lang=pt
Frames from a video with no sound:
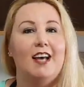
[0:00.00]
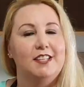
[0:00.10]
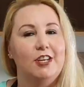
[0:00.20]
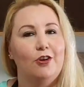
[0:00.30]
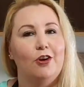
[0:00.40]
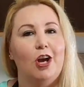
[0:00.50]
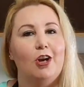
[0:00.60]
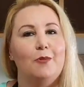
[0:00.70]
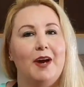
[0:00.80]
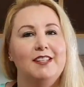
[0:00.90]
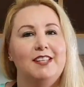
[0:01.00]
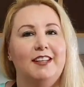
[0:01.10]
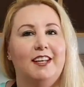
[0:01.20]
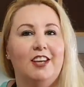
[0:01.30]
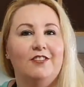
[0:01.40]
Assim que eu coloco uma
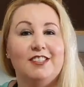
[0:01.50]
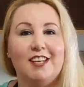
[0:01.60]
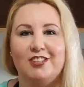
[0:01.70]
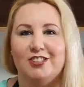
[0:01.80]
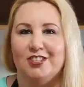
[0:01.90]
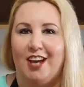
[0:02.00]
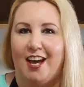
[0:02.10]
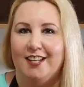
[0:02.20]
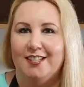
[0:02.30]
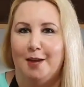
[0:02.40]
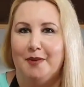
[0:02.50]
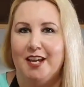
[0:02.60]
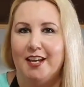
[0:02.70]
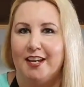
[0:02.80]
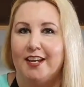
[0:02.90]
receita aqui, vocês já
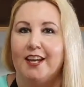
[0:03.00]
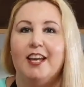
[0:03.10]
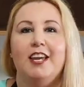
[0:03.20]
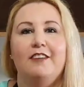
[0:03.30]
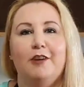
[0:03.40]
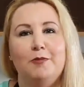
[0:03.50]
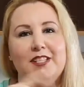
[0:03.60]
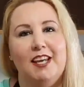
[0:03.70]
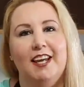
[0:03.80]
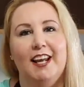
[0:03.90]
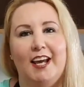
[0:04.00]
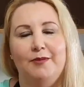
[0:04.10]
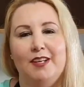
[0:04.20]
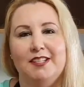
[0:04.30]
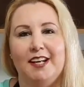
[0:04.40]
recebem aí. E vão me seguir
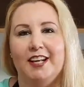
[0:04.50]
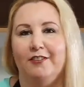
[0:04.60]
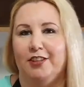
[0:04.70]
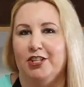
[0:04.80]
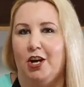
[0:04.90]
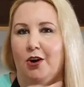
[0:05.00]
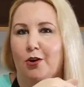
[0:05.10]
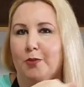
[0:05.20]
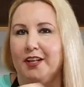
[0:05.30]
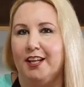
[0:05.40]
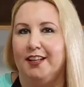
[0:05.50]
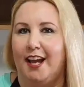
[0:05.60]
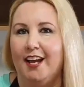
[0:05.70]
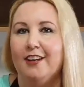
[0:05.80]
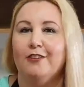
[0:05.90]
lá no meu Instagram, vou deixar o arroba aqui,
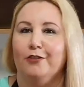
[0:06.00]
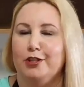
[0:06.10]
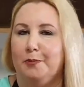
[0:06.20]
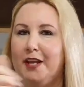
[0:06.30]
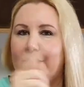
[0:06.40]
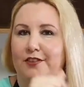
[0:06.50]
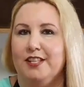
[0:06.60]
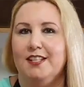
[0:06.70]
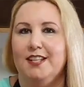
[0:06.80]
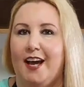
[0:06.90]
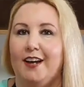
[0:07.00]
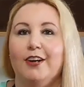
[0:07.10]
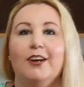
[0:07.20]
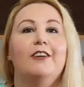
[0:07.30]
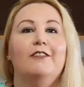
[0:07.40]
tá? Vou esperar vocês
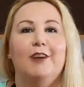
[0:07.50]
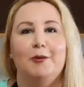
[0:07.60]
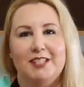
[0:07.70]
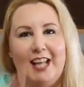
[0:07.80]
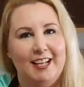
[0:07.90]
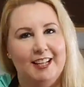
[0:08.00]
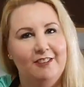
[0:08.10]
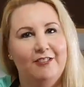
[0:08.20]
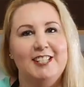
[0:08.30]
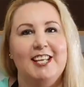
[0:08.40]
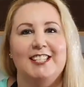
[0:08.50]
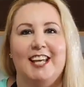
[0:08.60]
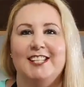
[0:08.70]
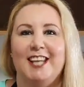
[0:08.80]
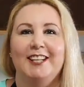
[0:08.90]
lá. Vamos lá então fazer
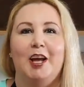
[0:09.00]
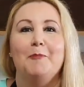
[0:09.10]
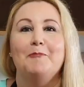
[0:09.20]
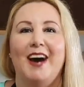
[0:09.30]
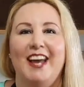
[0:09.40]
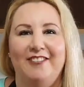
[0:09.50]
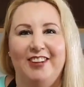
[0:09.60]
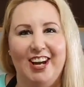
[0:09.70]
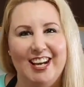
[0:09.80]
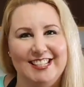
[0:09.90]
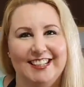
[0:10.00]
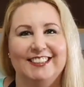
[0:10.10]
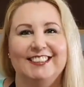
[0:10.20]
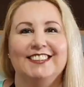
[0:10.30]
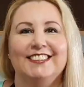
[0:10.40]
essa receita maravilhosa?